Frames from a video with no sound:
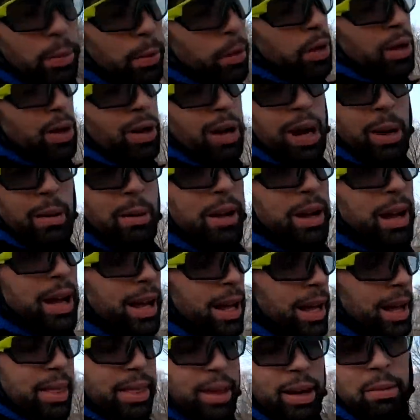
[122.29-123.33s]
he podido
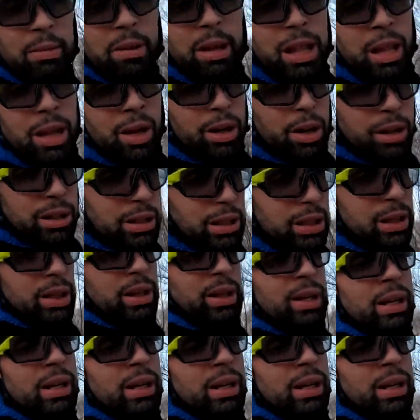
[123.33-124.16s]
hacer vídeos